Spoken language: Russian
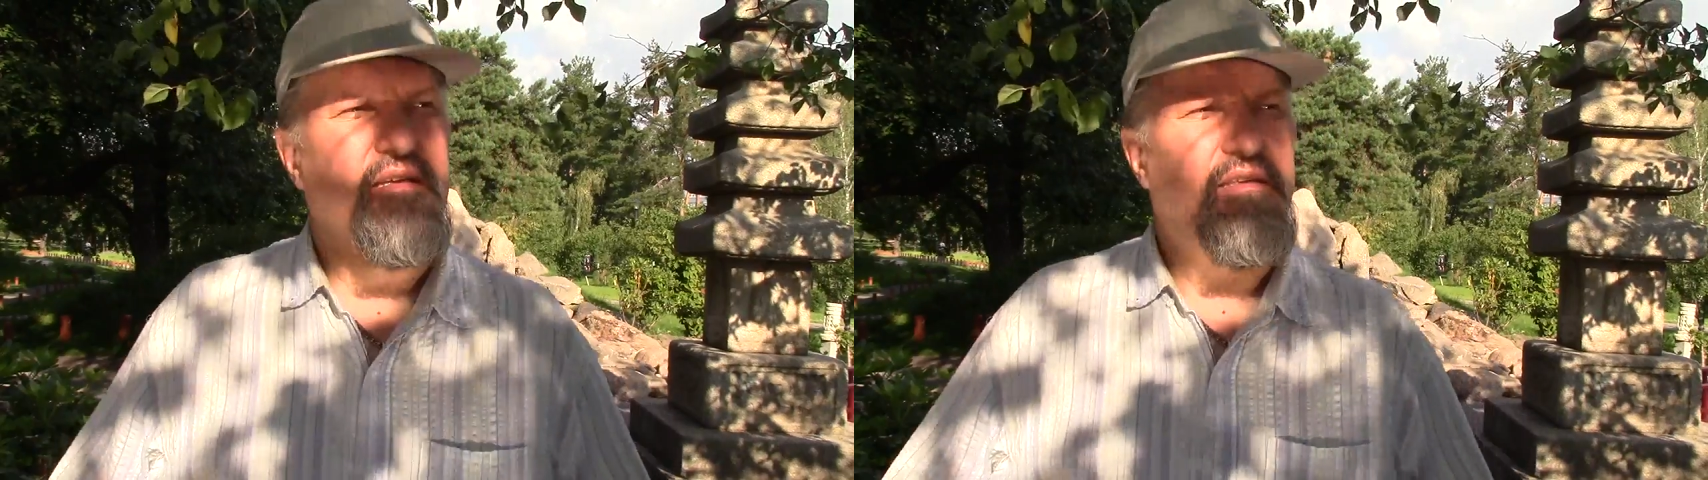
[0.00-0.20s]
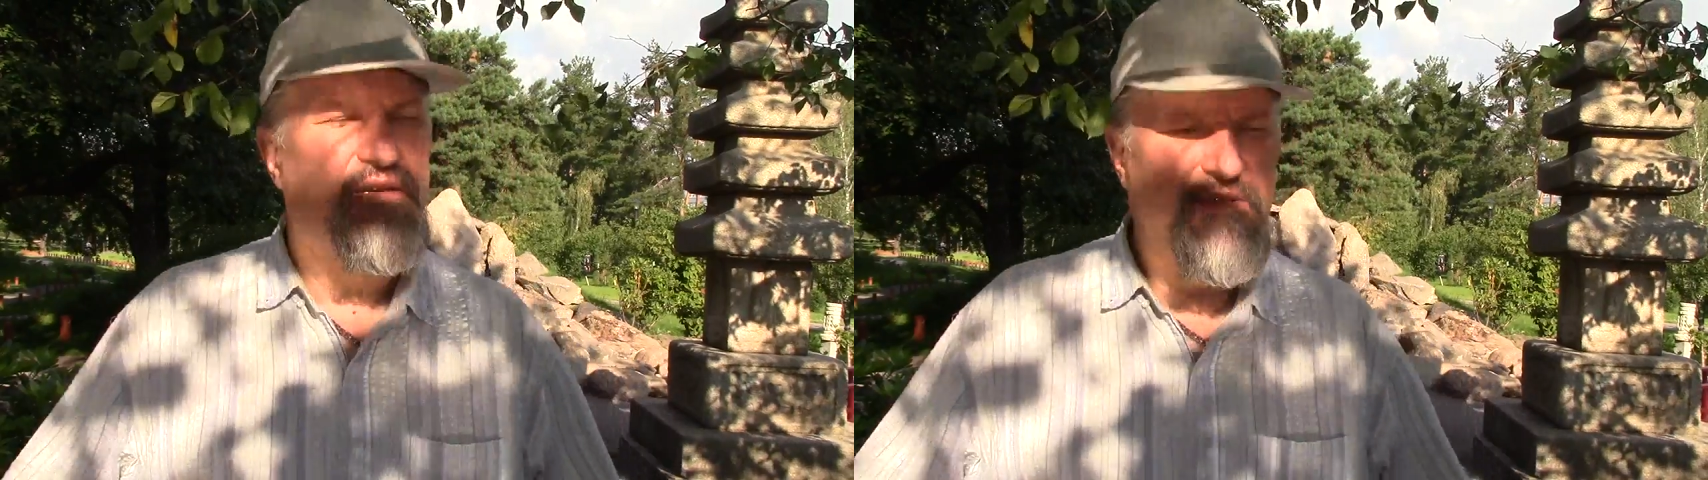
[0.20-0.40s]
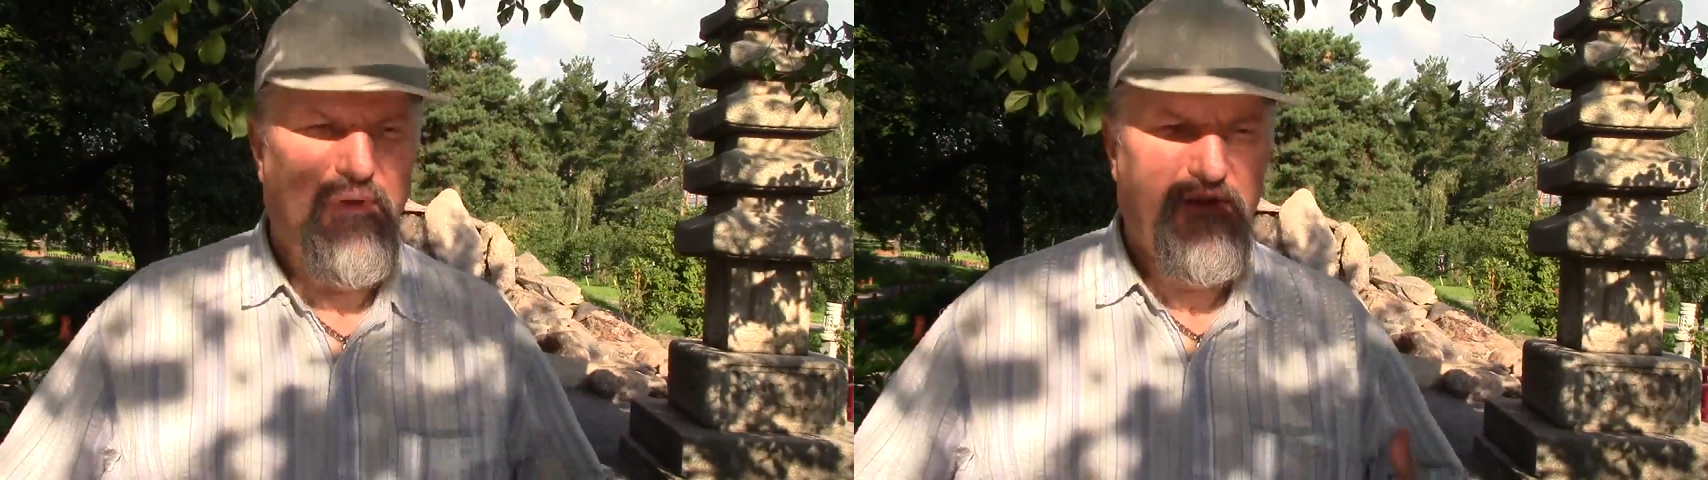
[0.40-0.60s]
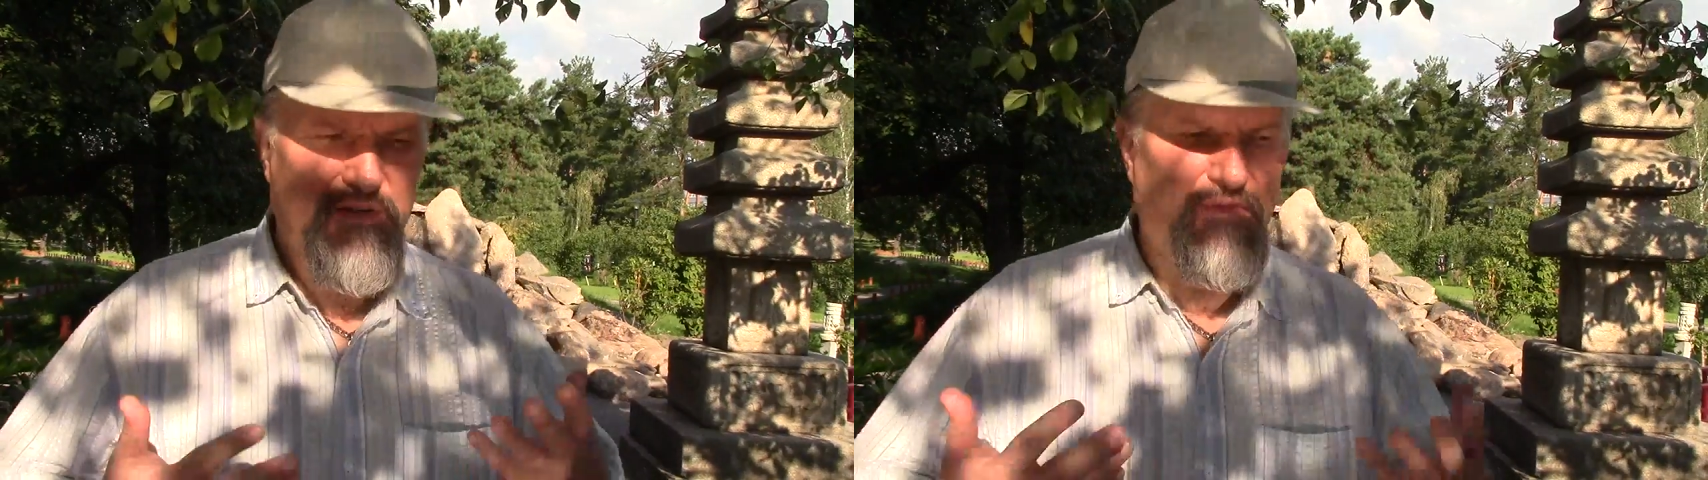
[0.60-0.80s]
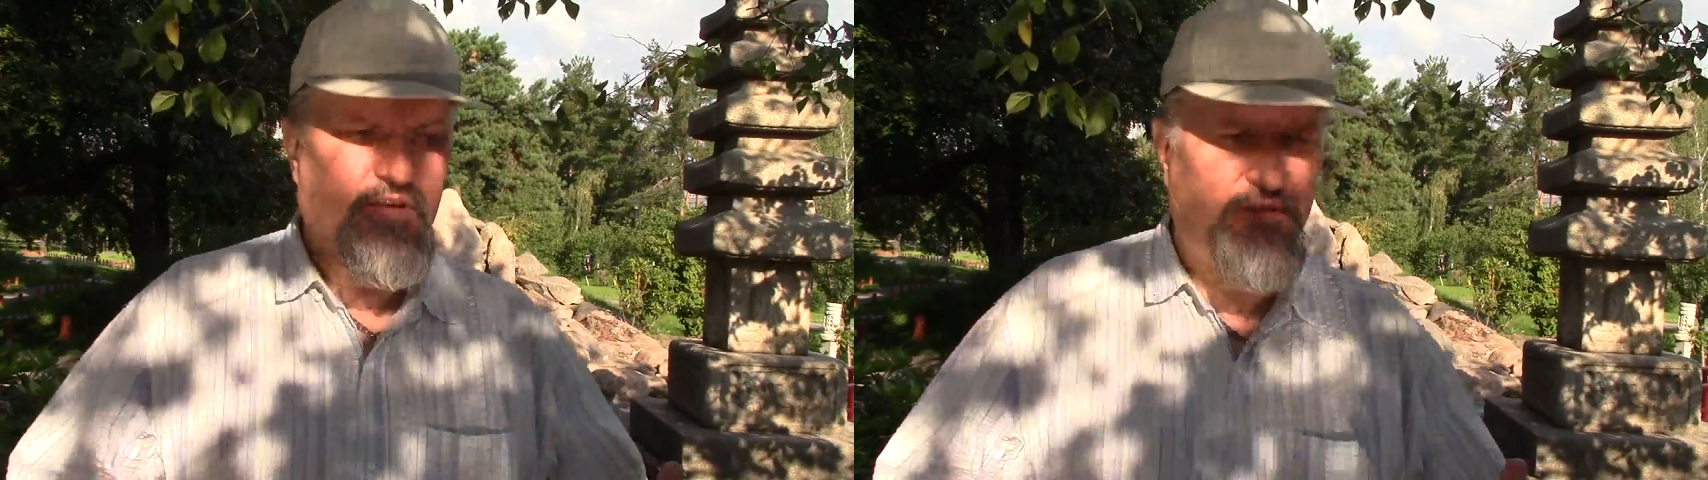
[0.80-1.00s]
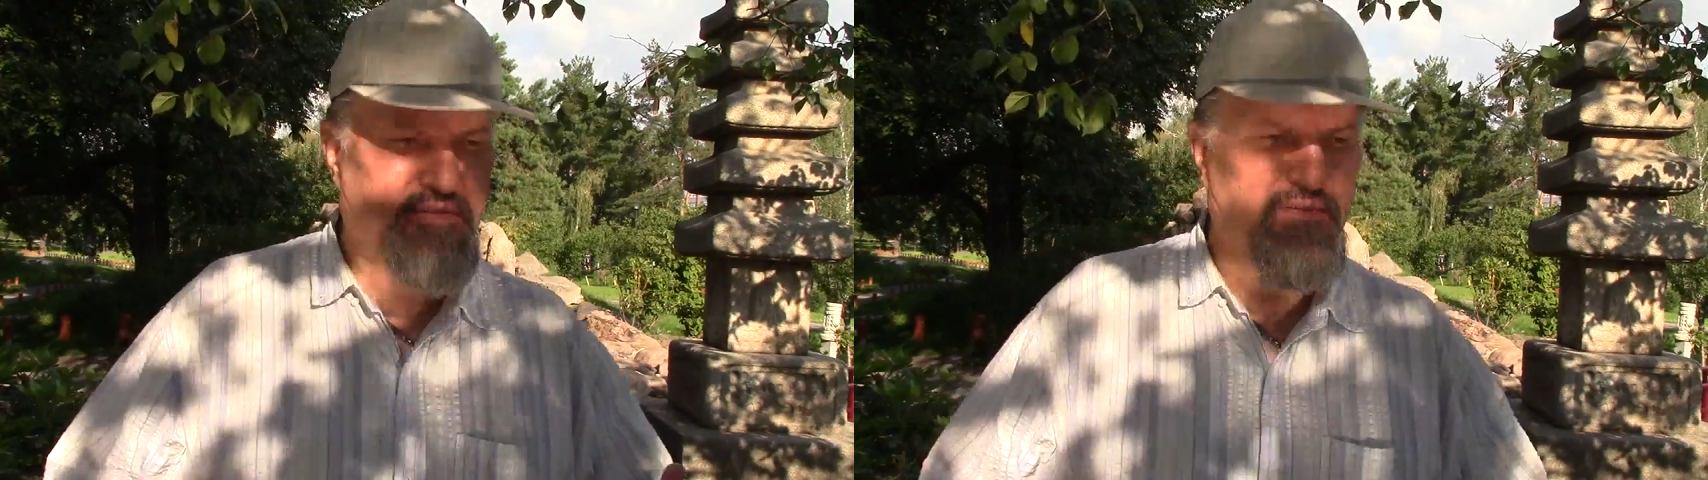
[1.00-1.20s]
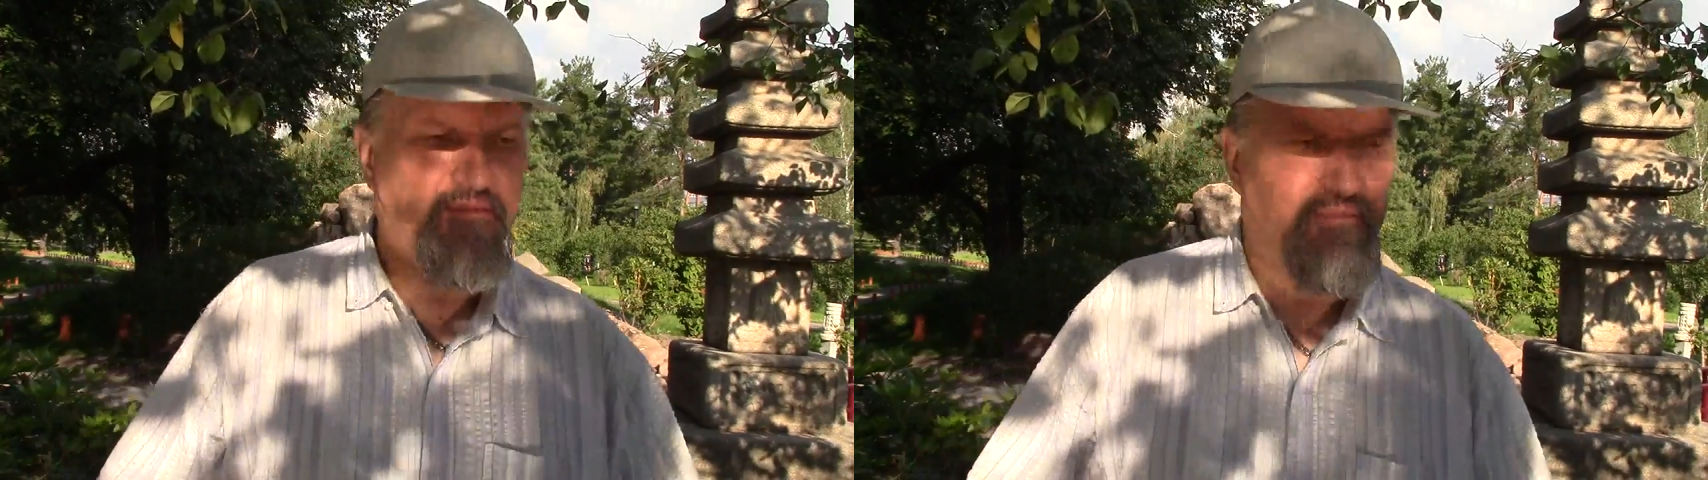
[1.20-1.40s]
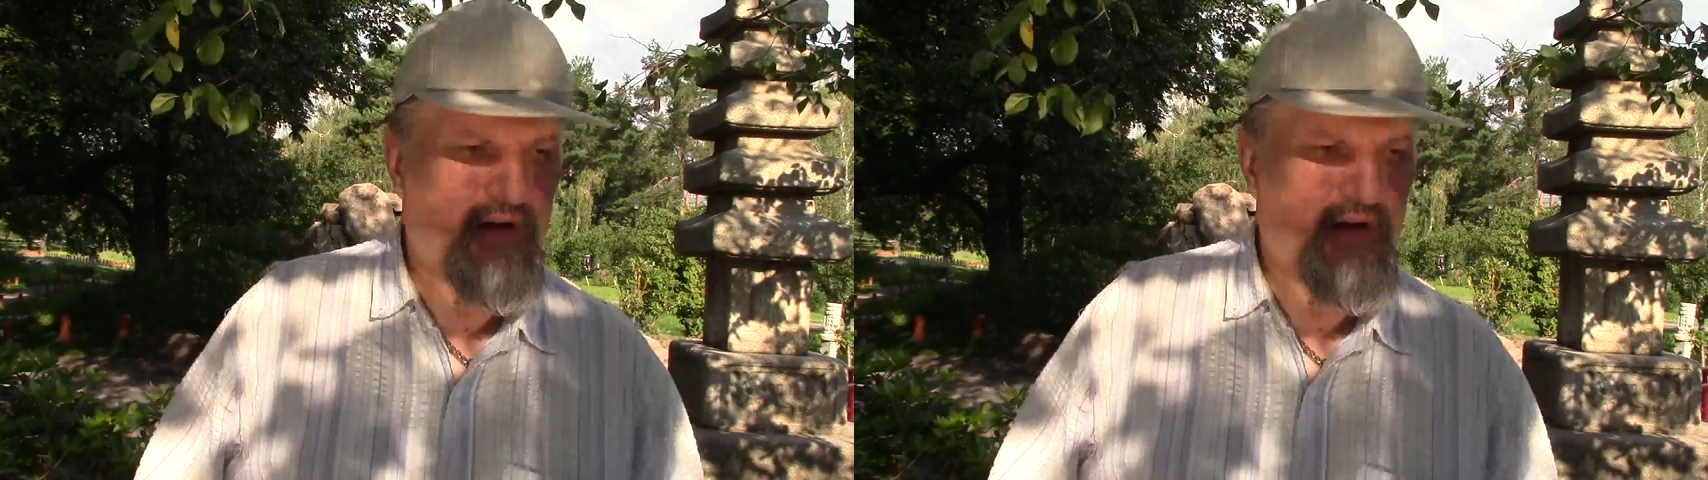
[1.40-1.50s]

есть мое свидетельство